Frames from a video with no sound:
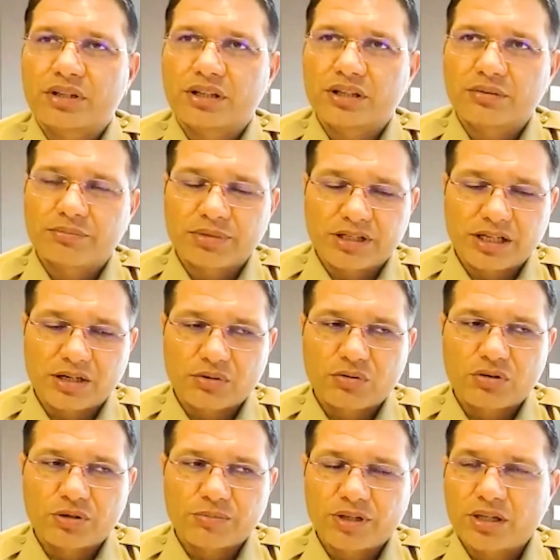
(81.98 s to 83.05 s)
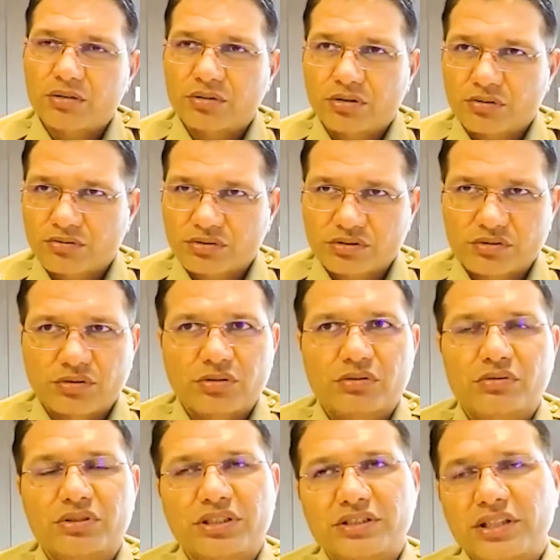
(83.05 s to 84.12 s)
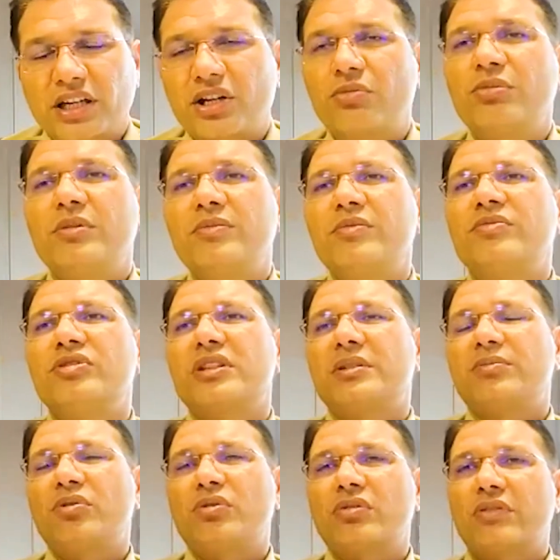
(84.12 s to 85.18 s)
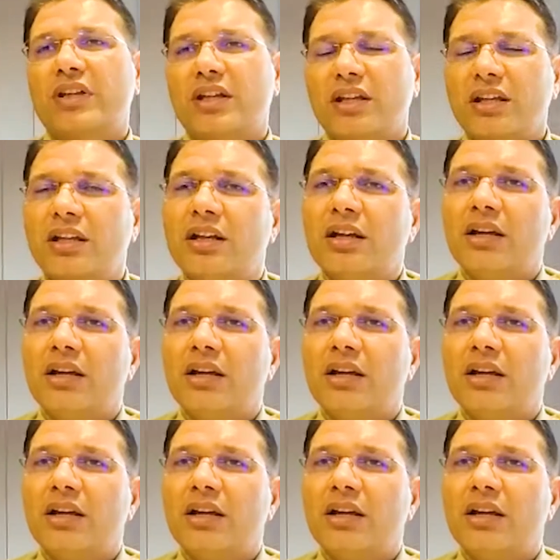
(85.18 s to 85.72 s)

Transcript: हुए हैं पठानकोट में और कुछ और दूसरे शहरों में भी मुझे रिपोर्ट हुए हैं